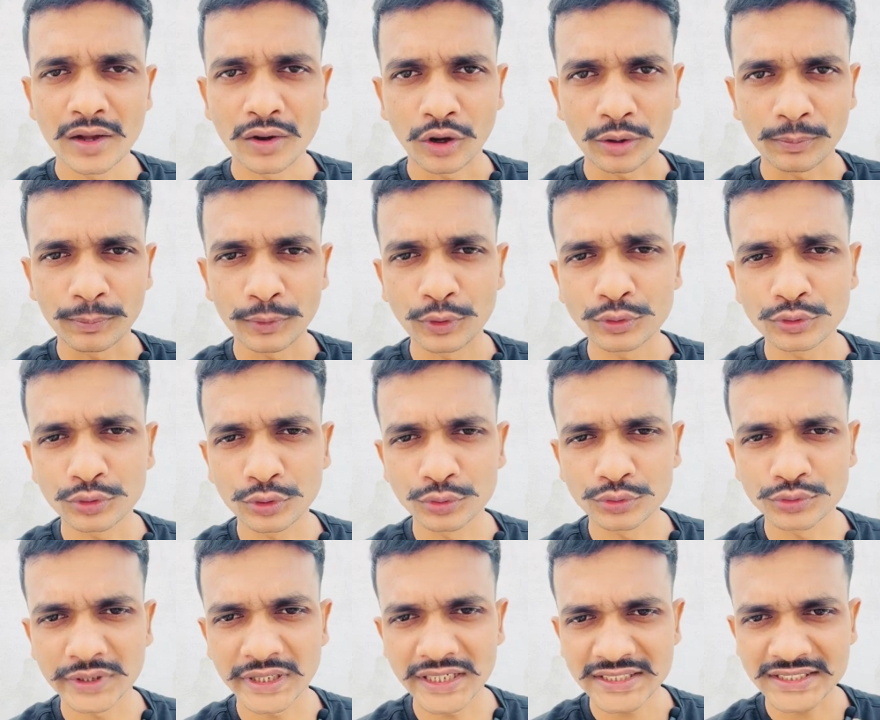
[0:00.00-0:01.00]
और बहुत
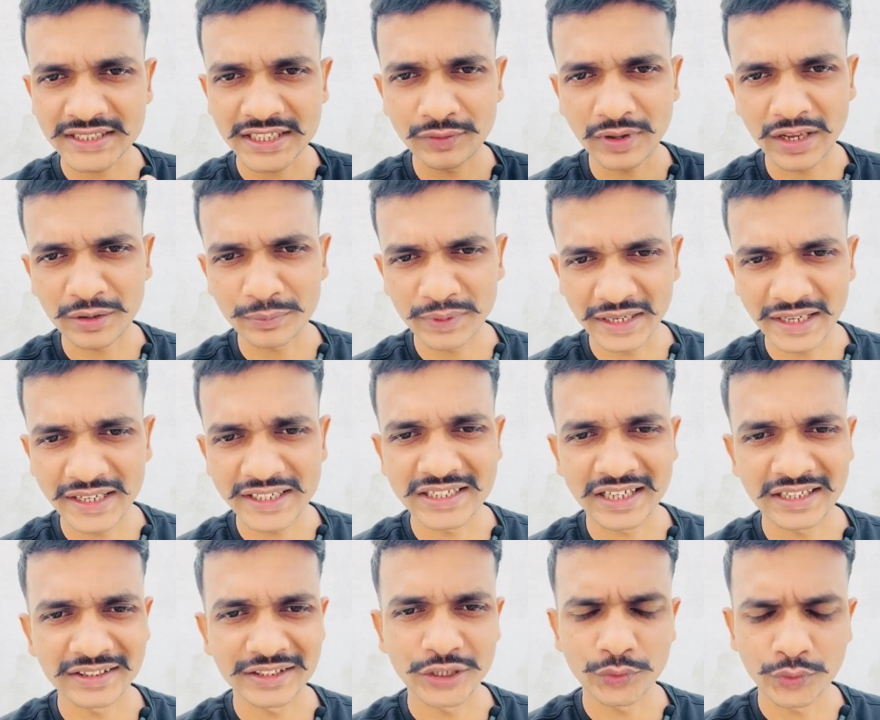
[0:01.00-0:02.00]
लोग जो है इसके बारे में नहीं
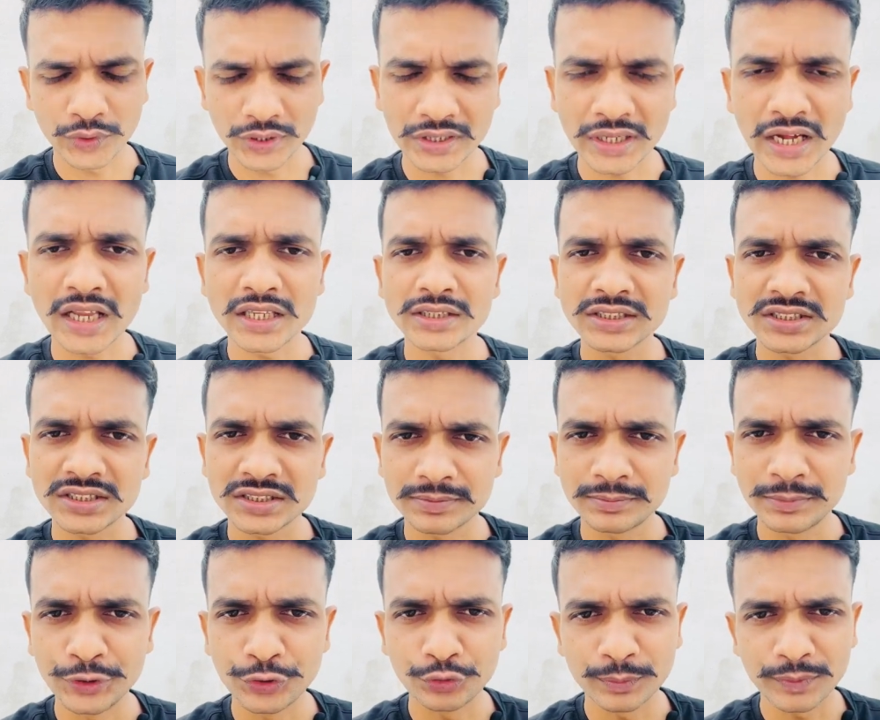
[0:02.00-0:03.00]
जानते होंगे तो आज इस
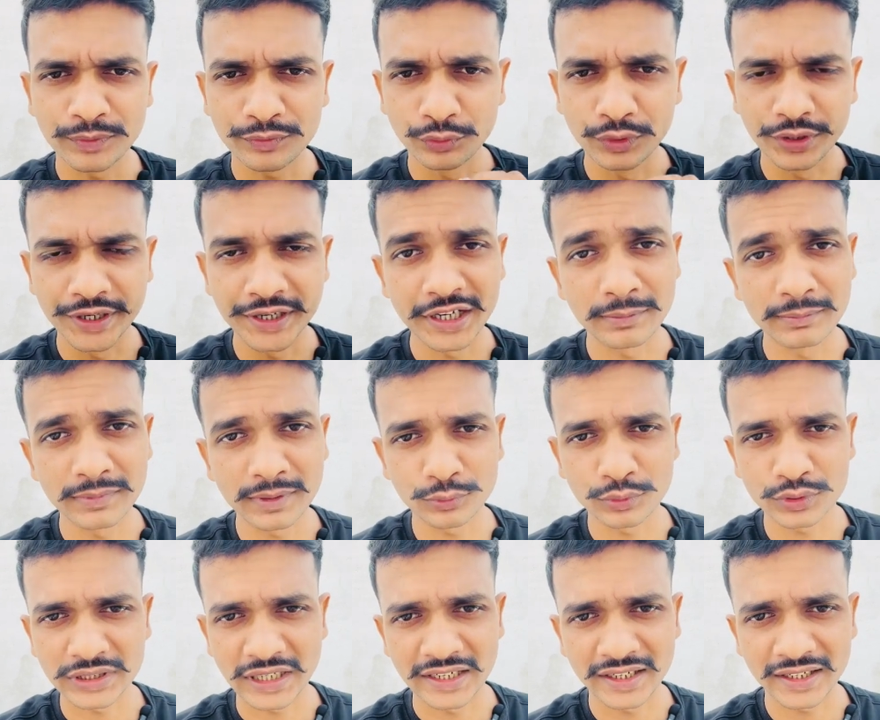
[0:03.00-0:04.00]
वीडियो में फुल डिटेल में हम
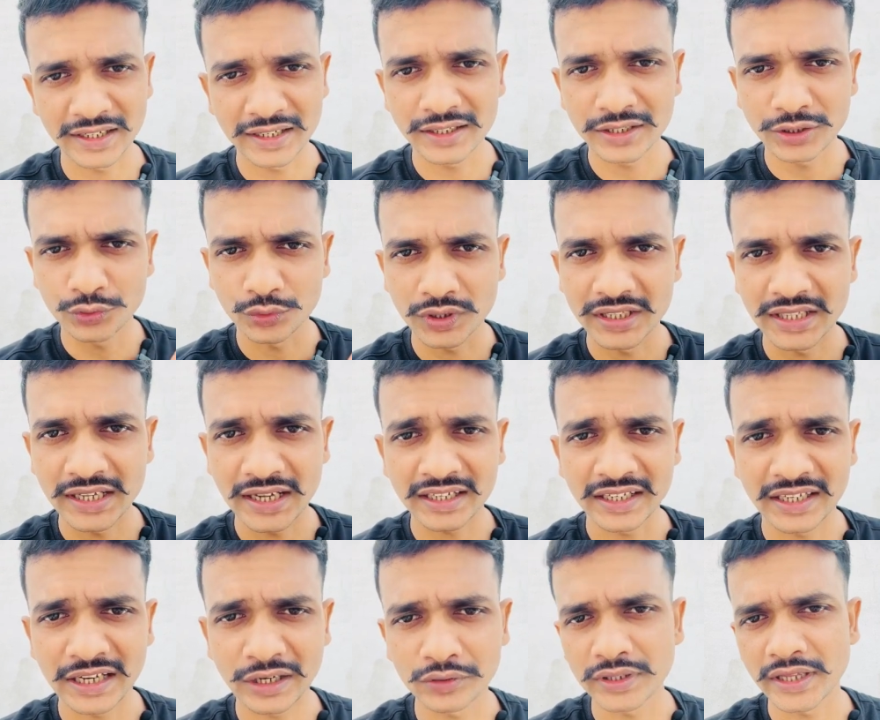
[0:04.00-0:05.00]
लोग जानेंगे कि योग्यदान
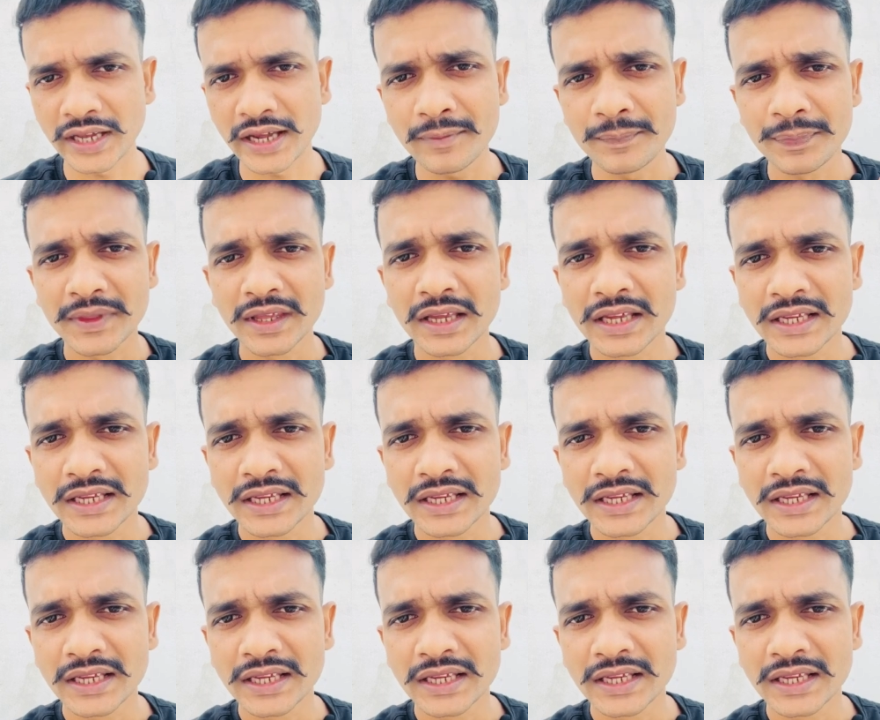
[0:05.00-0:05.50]
क्या होता है